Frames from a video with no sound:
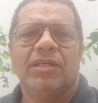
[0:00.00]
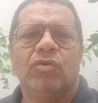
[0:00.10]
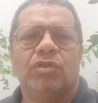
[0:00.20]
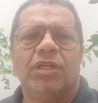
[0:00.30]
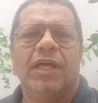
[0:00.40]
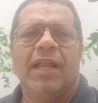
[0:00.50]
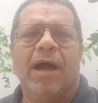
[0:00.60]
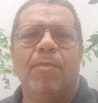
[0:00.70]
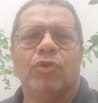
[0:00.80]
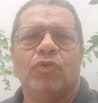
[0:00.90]
que o
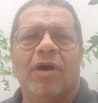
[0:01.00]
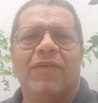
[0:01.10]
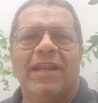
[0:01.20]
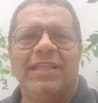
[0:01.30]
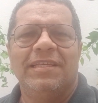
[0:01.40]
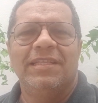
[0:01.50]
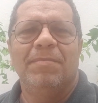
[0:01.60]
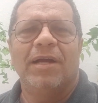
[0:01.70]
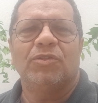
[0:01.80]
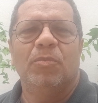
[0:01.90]
general botou a varetinha
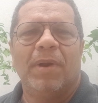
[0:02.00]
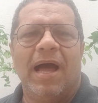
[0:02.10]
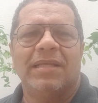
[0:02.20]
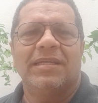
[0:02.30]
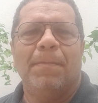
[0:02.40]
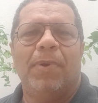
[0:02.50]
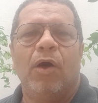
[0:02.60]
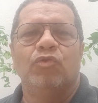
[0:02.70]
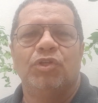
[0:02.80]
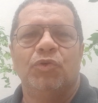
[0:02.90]
debaixo do braço e
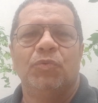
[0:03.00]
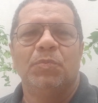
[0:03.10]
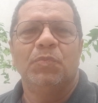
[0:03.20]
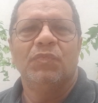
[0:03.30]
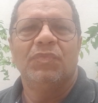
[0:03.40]
aplaudiu.